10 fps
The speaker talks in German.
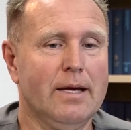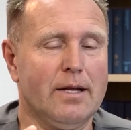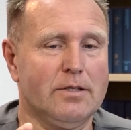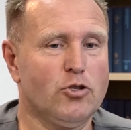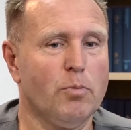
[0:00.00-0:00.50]

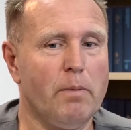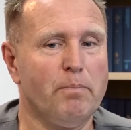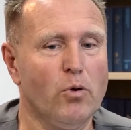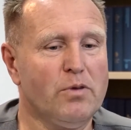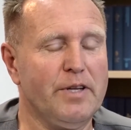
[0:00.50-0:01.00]
Das ist schon mal ein
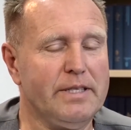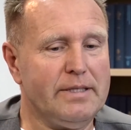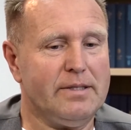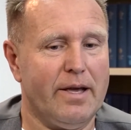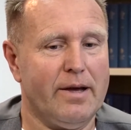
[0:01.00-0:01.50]
Punkt, finde
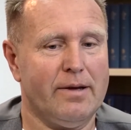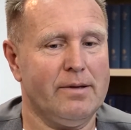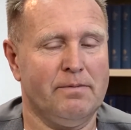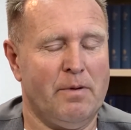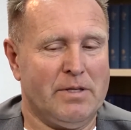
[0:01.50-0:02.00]
ich,
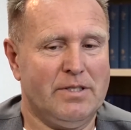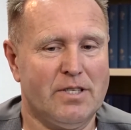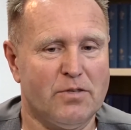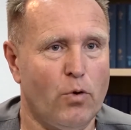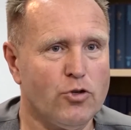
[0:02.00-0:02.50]
der, wenn man sich
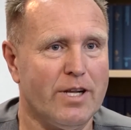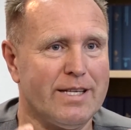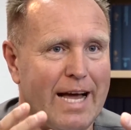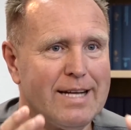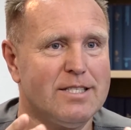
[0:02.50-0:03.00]
das
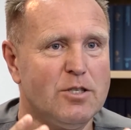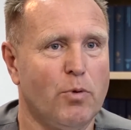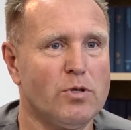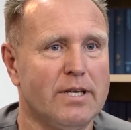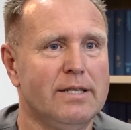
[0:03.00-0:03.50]
vorstellt, 80
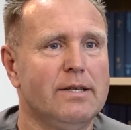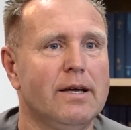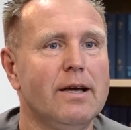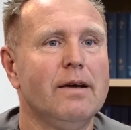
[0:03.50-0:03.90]
Prozent,